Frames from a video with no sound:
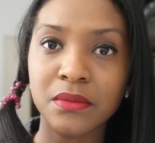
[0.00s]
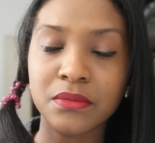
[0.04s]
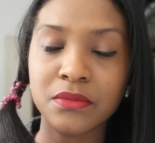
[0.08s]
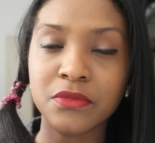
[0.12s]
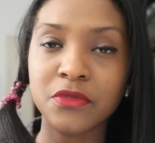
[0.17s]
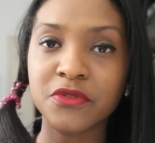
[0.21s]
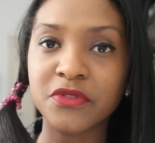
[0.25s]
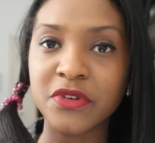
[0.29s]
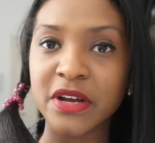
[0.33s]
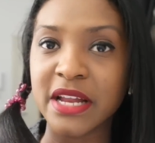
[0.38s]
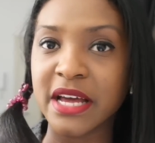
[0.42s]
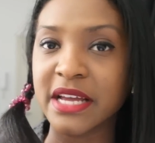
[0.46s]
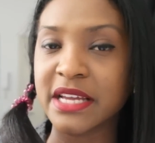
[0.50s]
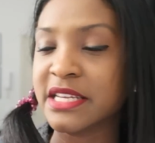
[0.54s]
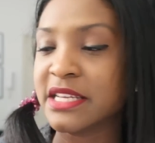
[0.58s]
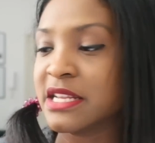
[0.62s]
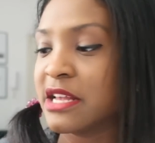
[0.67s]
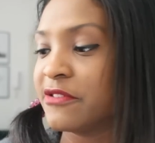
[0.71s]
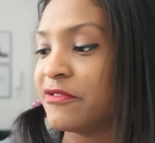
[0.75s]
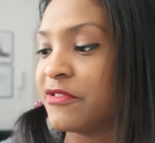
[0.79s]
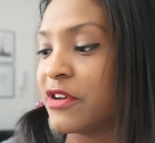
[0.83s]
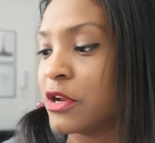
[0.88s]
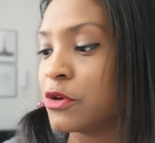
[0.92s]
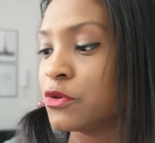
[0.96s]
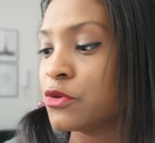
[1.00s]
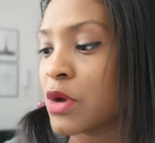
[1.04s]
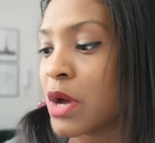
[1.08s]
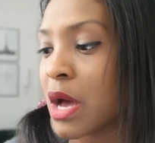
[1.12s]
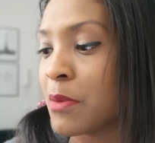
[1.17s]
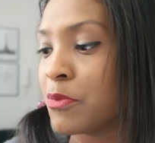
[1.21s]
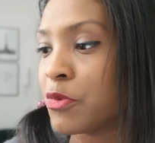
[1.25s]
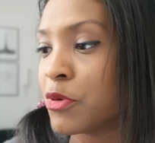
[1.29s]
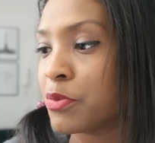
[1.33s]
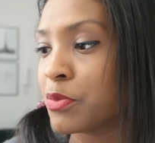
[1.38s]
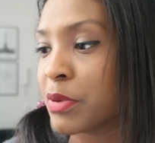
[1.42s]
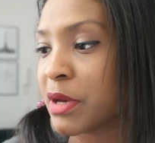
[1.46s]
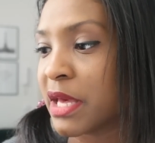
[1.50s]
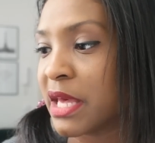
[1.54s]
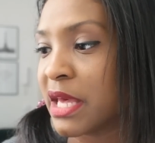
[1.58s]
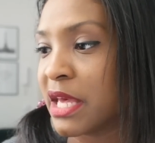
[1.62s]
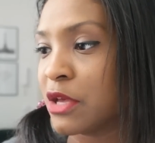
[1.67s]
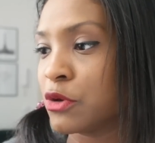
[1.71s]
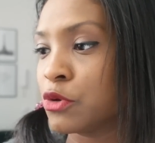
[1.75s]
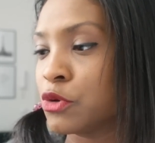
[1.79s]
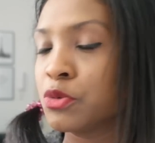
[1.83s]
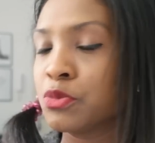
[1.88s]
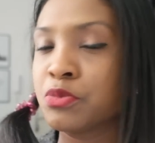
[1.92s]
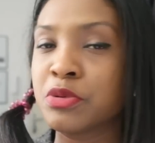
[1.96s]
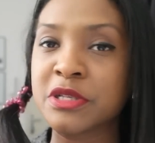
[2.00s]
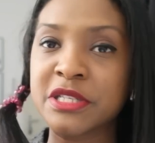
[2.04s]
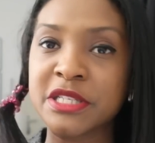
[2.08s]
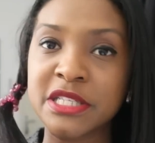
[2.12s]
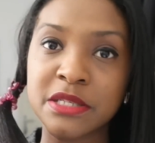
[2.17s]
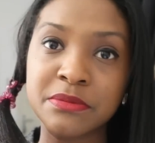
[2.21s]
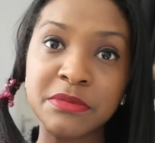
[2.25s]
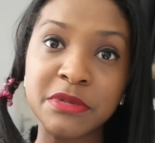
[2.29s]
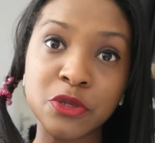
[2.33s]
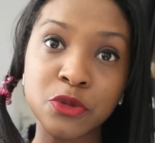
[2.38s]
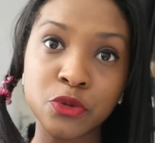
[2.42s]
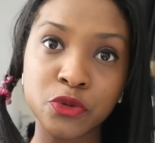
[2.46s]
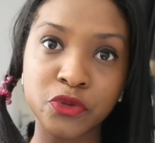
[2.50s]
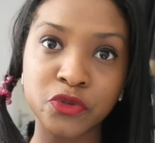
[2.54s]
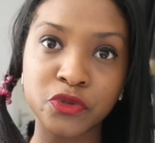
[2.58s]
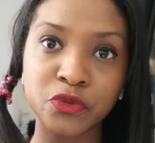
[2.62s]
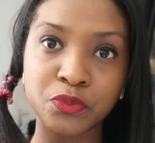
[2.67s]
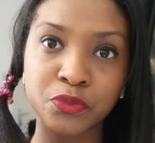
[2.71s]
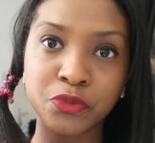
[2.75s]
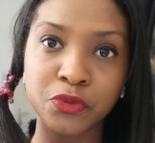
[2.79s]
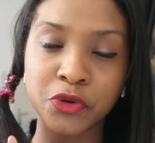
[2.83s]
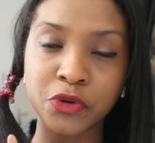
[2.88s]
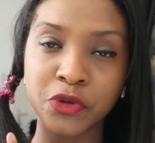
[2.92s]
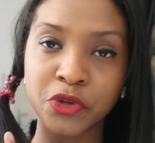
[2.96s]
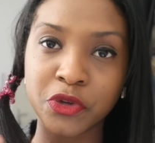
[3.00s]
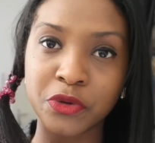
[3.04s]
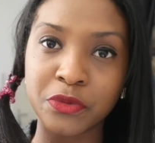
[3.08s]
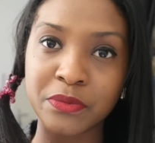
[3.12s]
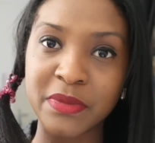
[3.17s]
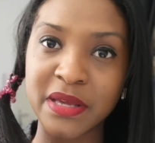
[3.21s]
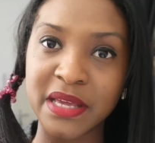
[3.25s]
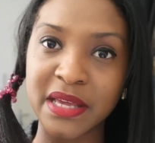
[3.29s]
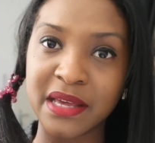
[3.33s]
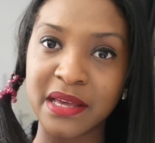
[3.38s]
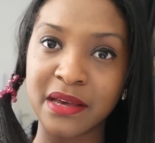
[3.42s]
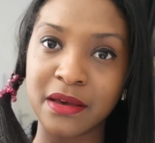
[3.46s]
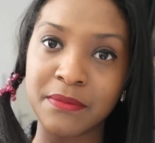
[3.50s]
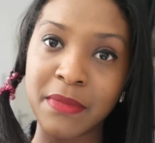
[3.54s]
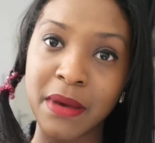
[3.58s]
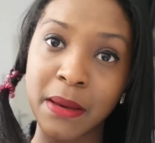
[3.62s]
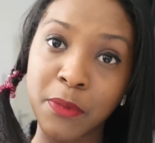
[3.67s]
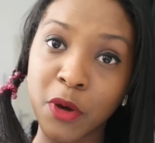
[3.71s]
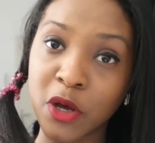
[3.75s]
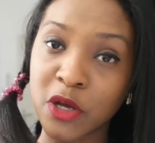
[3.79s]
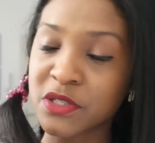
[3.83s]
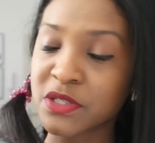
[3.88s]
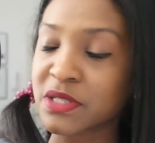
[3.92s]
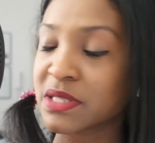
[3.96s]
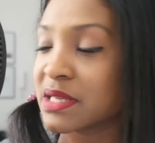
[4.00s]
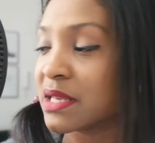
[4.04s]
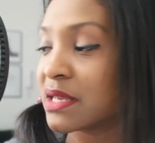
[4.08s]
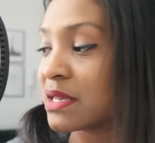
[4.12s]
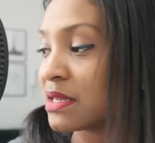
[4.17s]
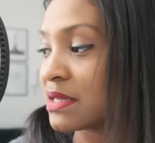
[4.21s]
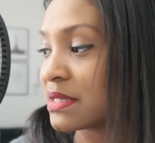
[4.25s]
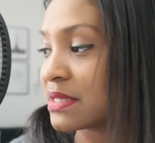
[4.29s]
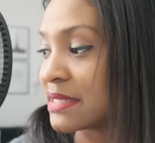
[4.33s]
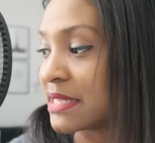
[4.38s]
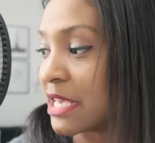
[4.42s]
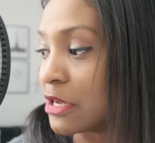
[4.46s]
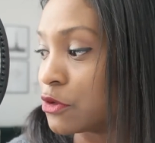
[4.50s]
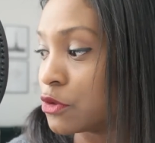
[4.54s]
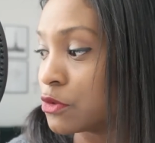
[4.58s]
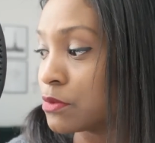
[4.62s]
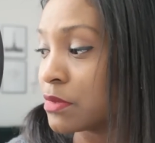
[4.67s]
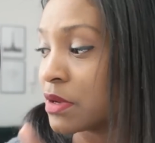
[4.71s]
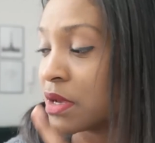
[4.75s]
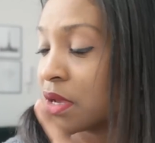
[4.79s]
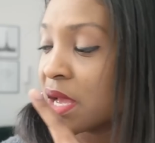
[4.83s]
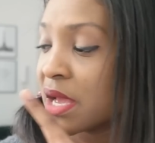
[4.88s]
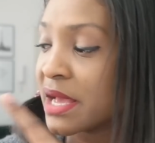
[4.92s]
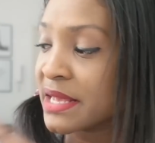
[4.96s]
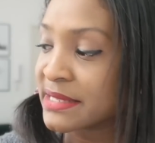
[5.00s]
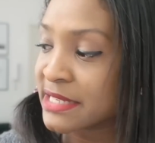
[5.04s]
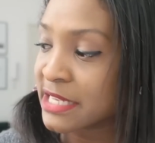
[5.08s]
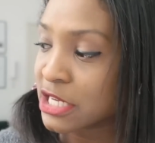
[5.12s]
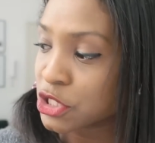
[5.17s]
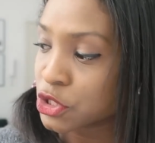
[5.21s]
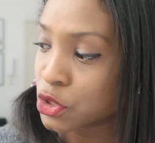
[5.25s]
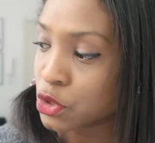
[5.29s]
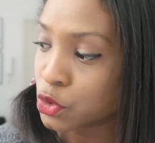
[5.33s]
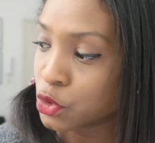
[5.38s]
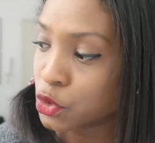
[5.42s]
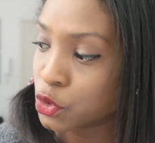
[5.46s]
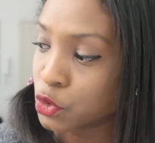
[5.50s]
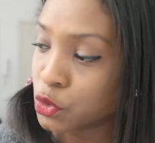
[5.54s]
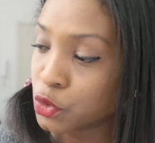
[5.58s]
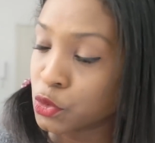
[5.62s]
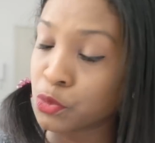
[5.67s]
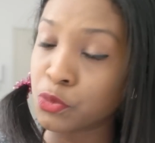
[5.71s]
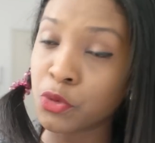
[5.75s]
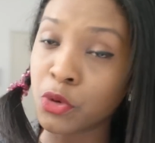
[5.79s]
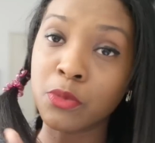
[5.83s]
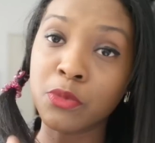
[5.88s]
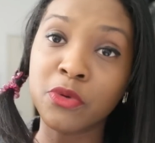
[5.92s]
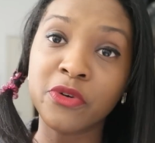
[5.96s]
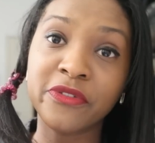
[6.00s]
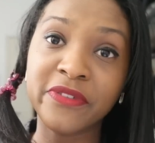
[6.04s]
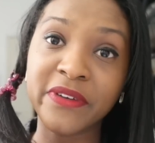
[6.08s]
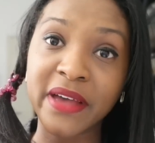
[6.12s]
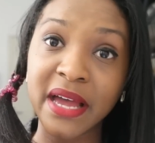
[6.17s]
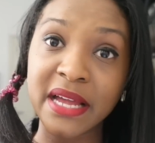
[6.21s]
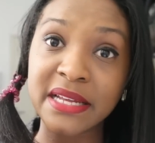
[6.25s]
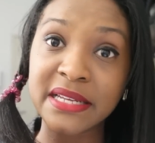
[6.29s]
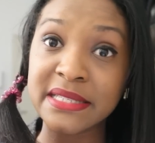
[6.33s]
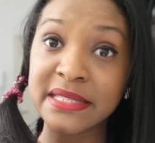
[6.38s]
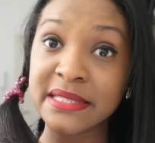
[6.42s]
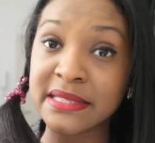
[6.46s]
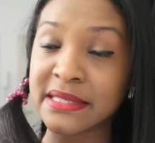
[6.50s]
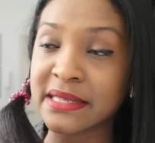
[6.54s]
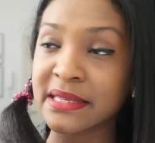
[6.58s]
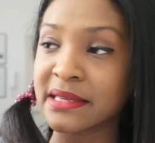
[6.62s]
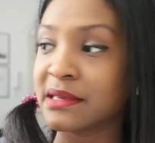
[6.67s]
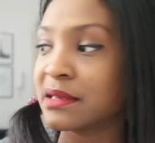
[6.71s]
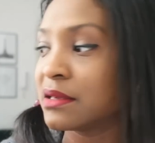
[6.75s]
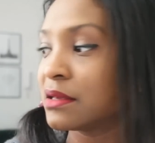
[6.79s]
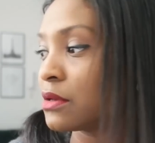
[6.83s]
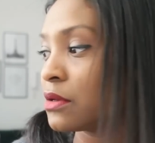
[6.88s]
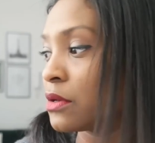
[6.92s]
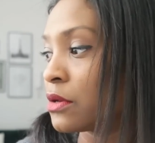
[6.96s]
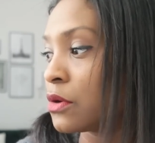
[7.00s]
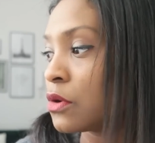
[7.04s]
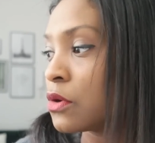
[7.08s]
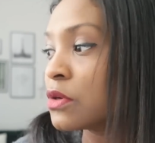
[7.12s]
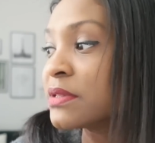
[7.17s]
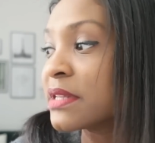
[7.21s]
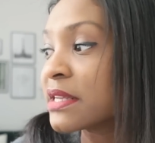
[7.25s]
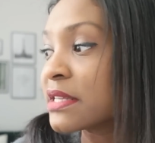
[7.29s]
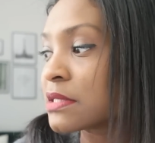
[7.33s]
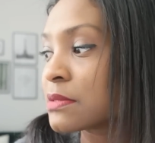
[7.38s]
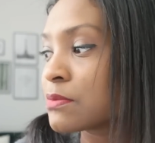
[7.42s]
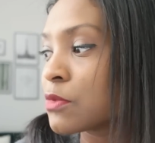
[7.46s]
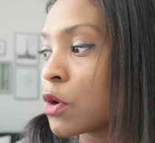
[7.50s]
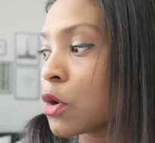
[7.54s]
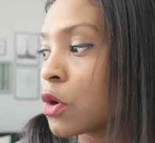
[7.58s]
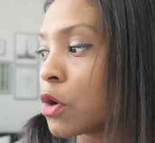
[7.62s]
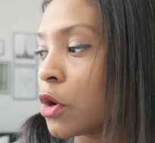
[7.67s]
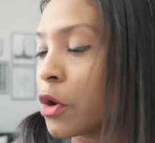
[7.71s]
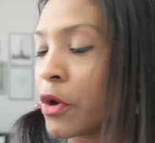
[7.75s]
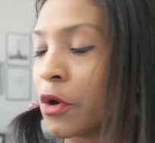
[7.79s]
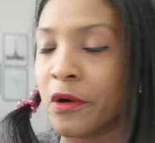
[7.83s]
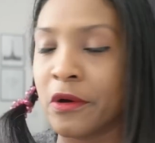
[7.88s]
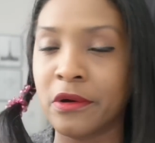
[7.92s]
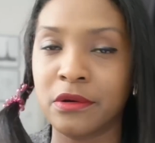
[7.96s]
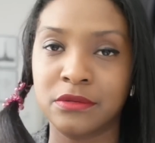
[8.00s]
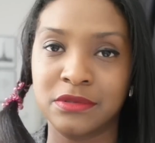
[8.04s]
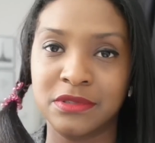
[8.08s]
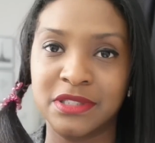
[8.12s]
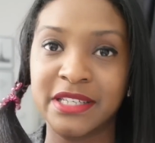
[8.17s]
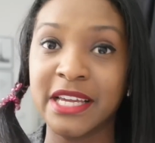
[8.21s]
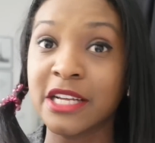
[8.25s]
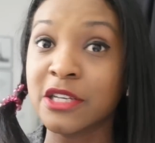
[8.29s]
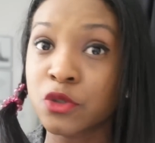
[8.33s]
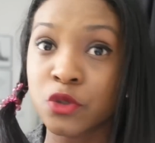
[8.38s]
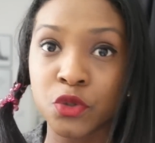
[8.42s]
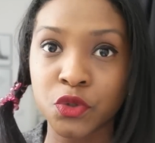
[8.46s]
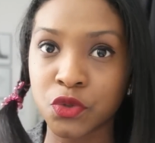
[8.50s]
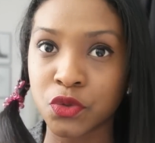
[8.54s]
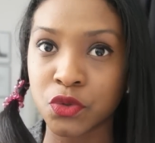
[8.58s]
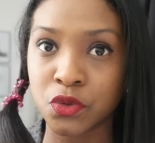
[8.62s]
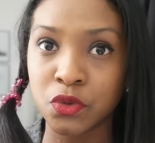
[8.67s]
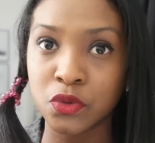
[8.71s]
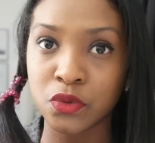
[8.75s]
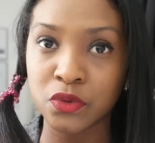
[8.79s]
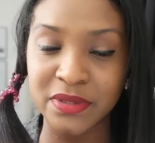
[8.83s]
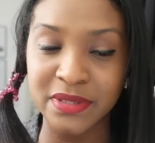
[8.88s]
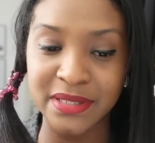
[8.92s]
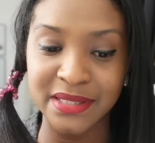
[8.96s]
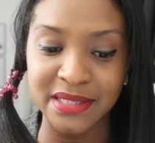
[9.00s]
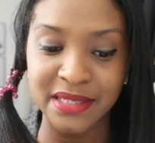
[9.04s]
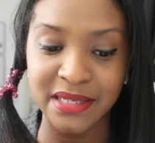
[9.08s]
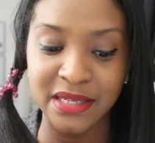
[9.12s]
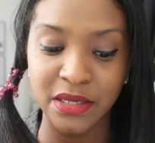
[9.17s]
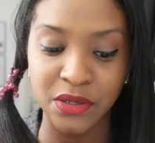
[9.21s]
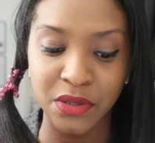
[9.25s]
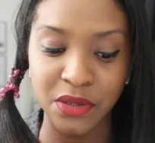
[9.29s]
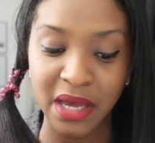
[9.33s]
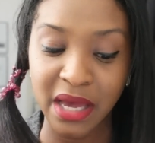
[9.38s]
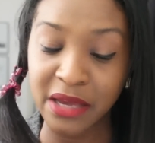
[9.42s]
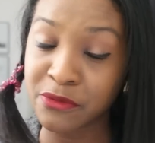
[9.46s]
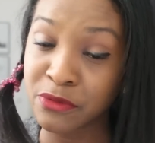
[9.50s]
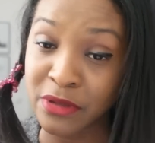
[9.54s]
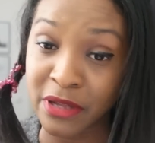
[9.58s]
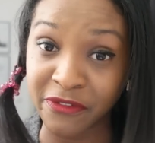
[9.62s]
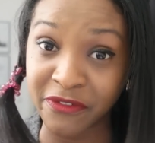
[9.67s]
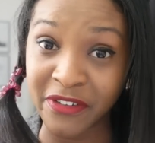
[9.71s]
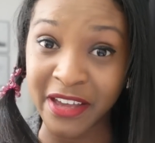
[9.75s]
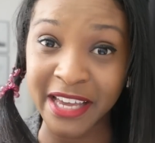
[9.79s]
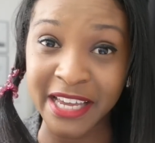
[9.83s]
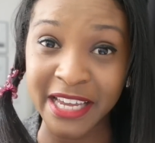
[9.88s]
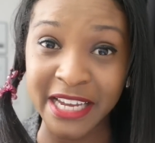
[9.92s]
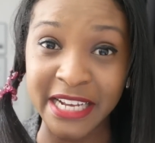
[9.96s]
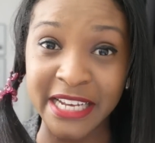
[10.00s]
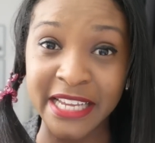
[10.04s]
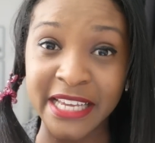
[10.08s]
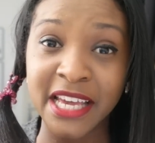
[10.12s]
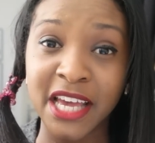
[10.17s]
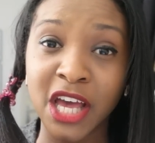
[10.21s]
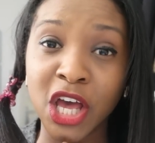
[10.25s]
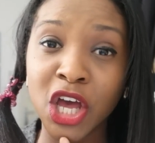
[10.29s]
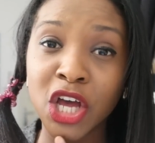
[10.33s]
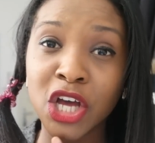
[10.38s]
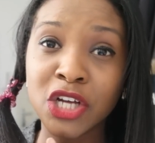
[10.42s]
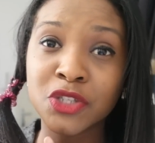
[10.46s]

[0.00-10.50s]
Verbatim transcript: Bon voilà, il a fallu à peu près une petite minute pour que mes, euh, ma brosse euh, s'allume, sachant que pour mon fer à lisser, euh, honnêtement, en quelques secondes, c'est une affaire réglée.